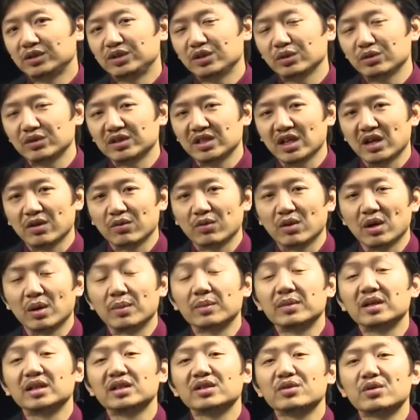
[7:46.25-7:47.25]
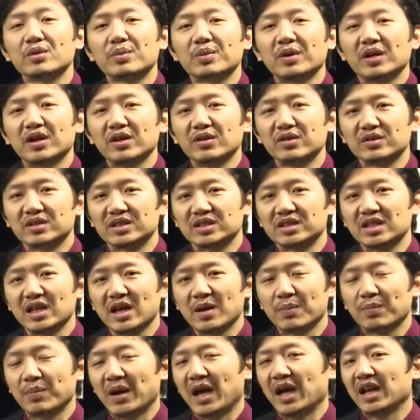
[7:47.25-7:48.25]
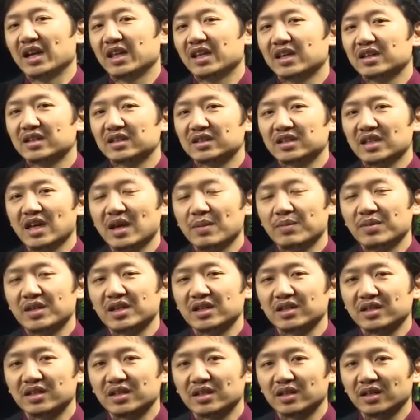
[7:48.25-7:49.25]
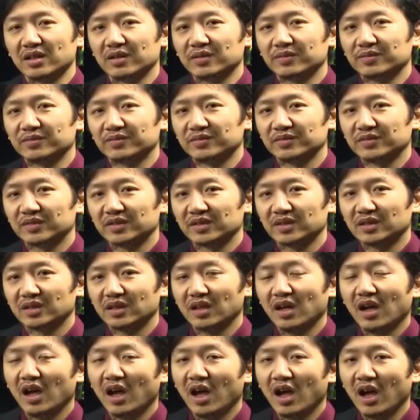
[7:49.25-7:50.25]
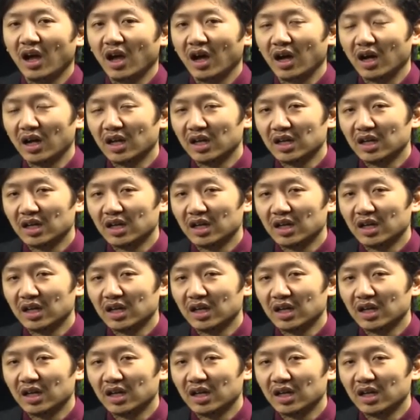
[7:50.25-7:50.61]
就像我们与朋友之间摆了一个天平一样，啊，